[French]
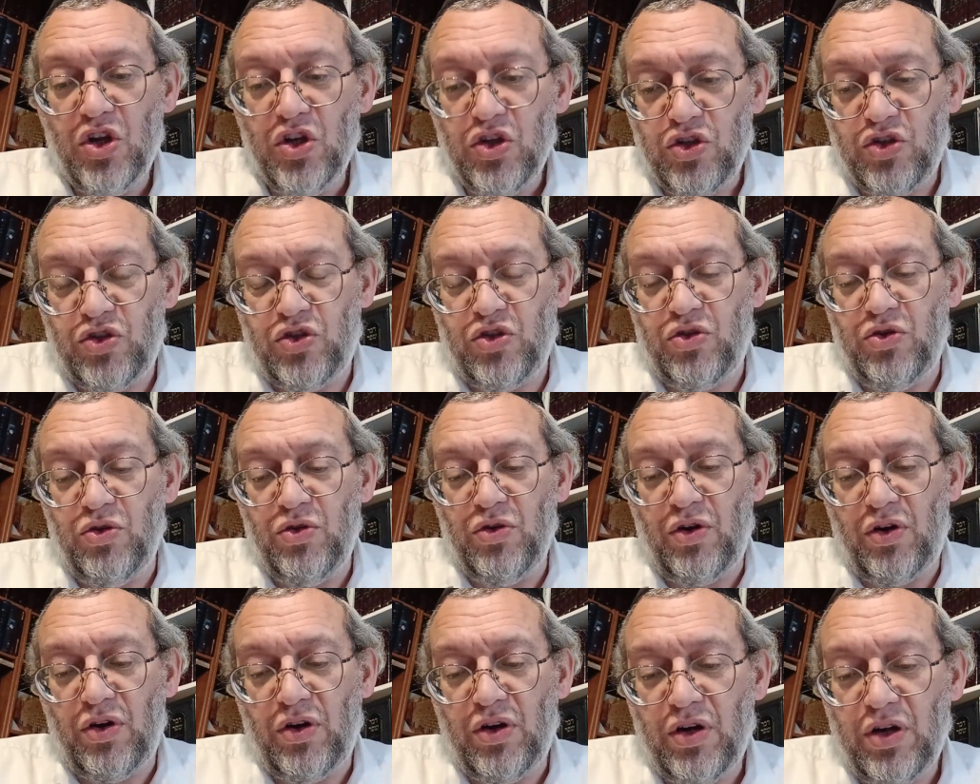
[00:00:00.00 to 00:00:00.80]

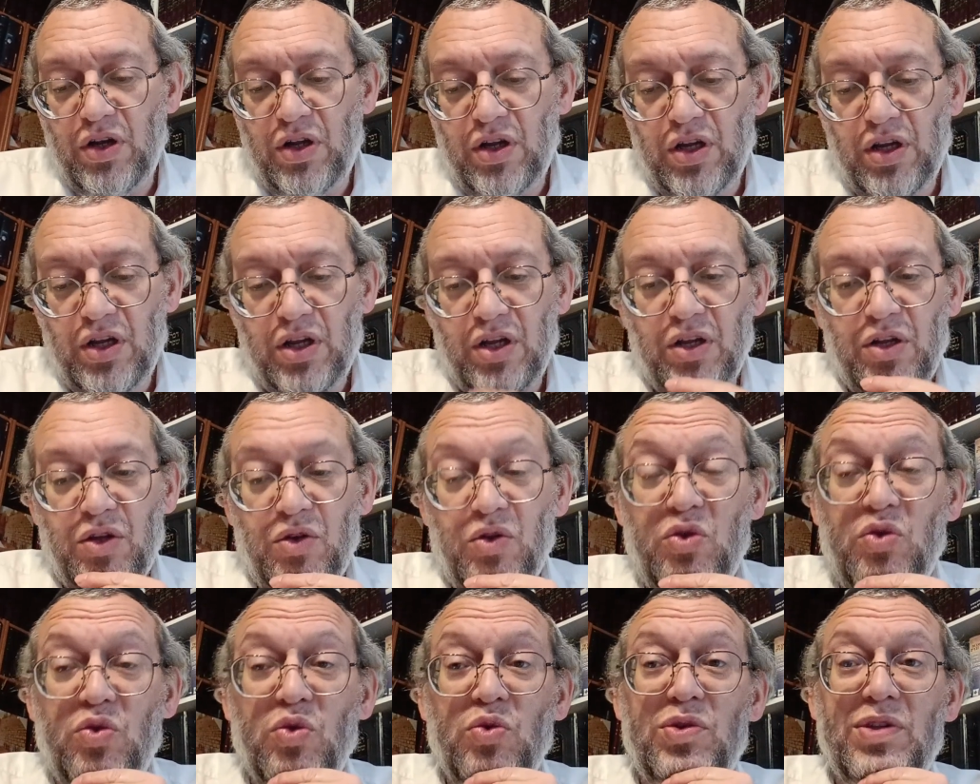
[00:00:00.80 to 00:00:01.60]
sur
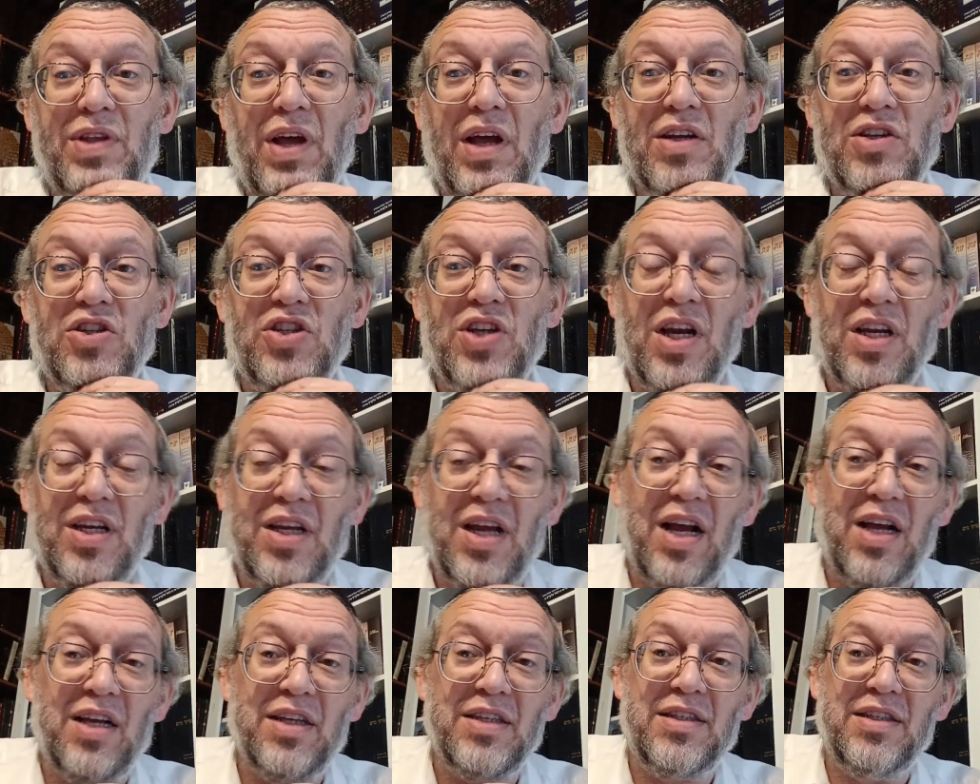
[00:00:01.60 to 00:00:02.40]
tout un
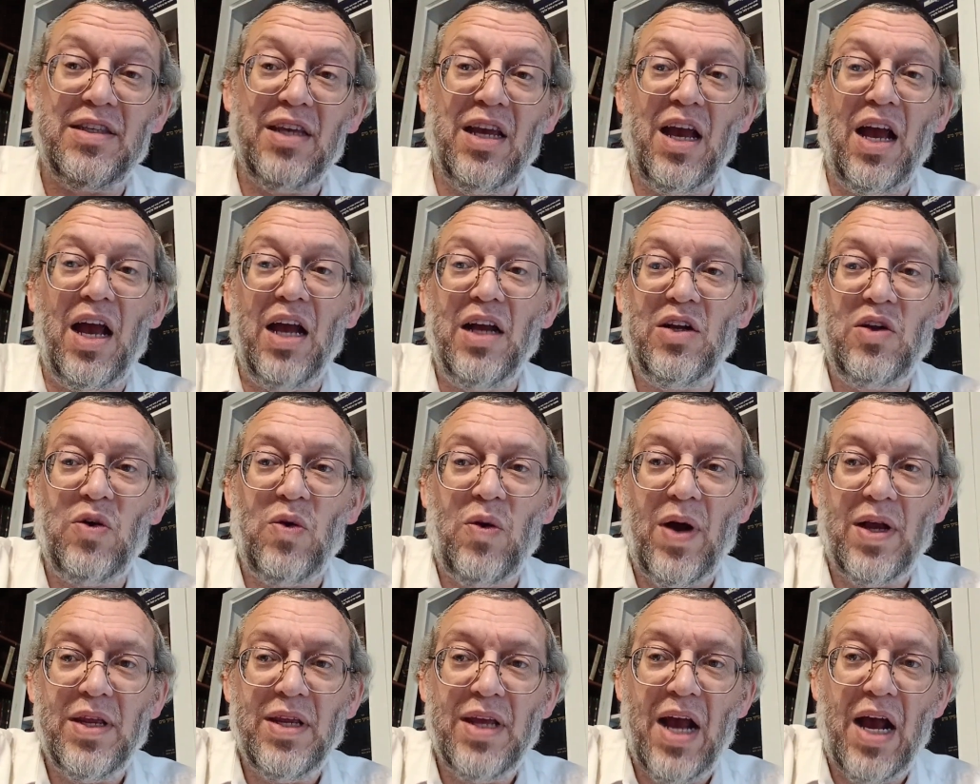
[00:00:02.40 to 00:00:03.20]
chacun. C'est
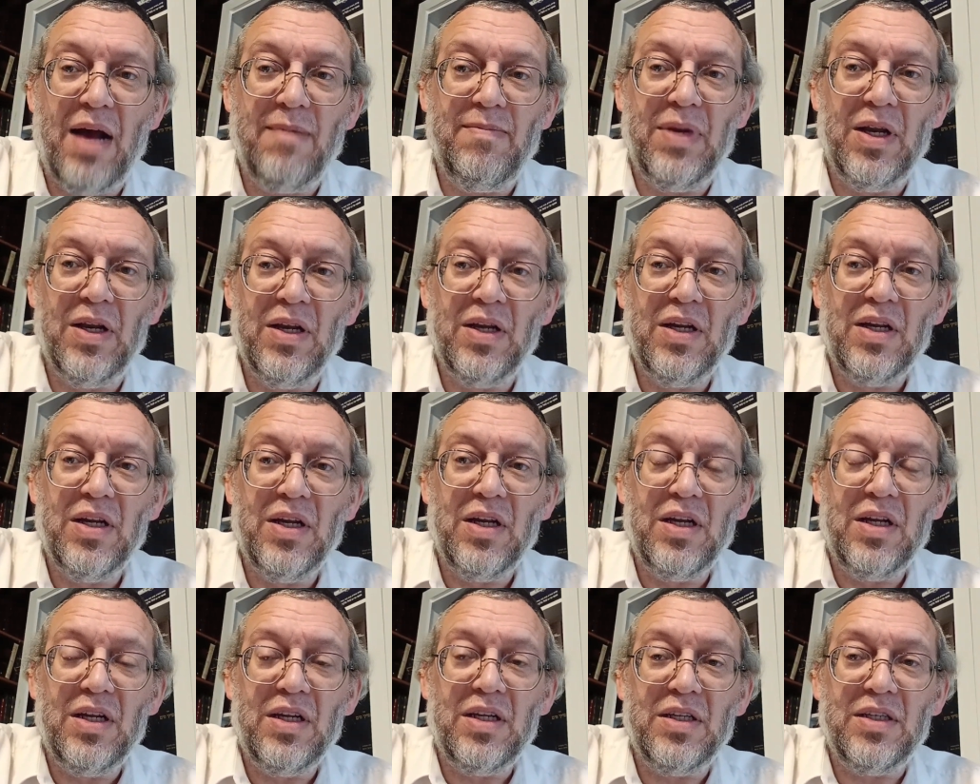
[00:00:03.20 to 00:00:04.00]
incroyable
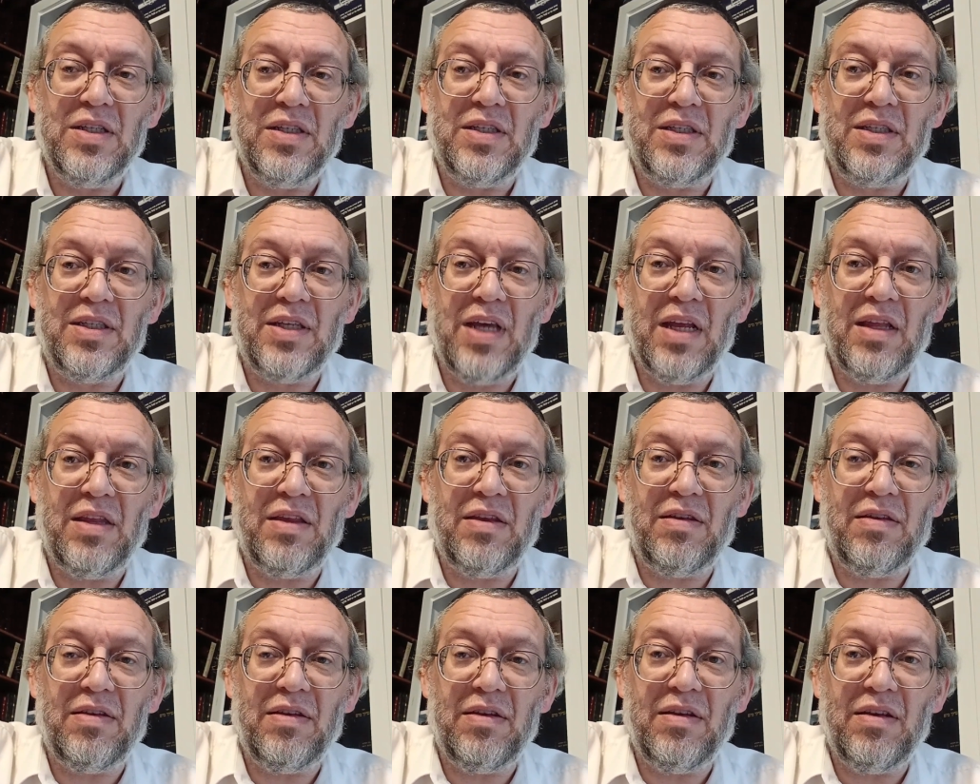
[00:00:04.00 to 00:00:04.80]

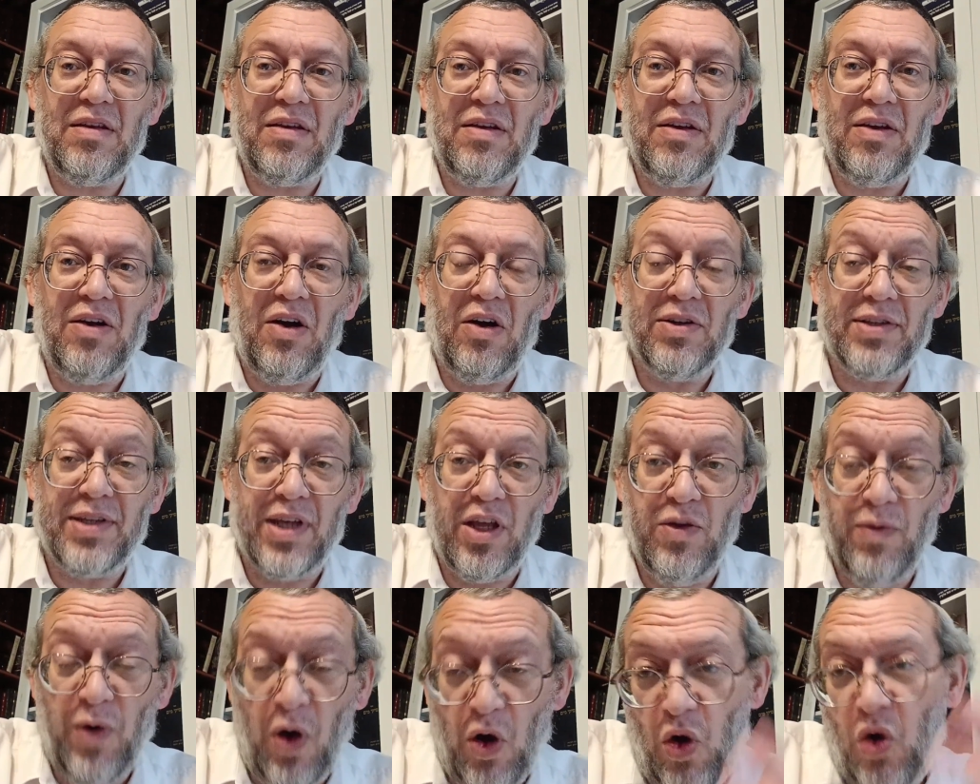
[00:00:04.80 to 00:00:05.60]
cette
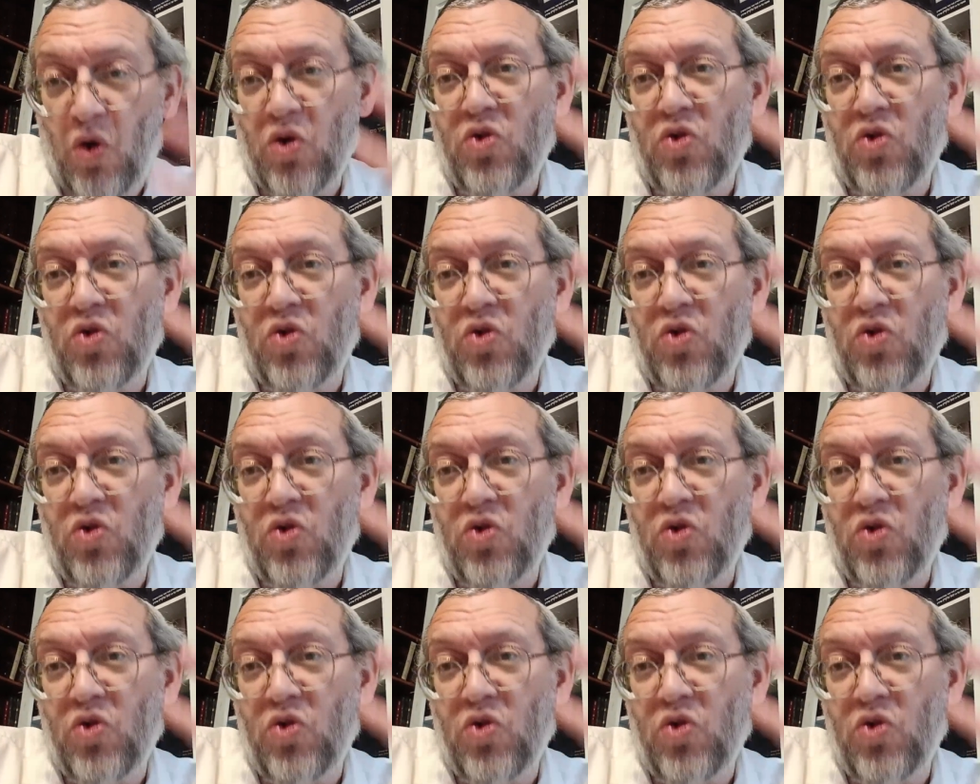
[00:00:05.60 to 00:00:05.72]
enseignement.